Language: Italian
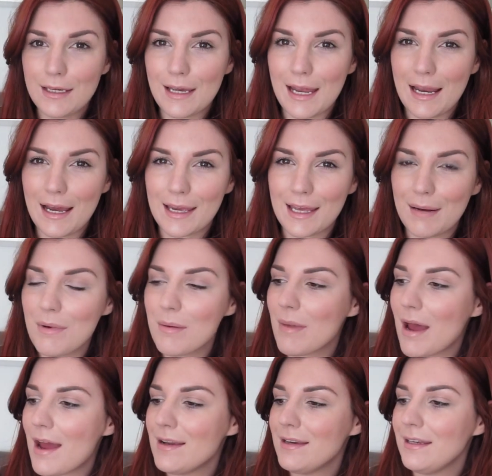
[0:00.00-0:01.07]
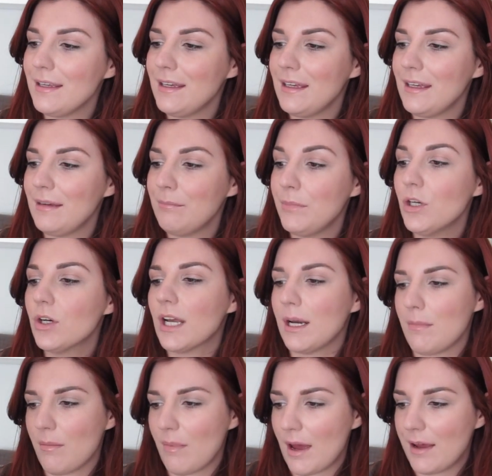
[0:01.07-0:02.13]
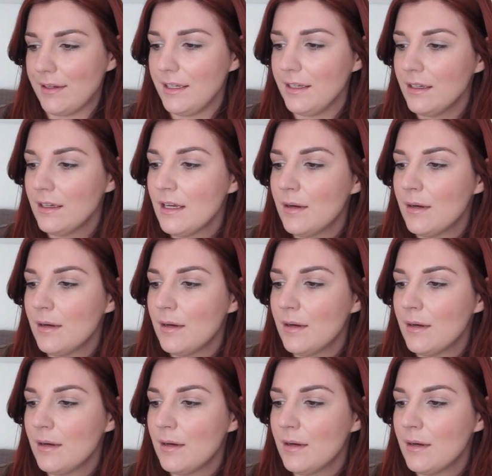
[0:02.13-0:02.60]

è la crema mani, bio crema mani,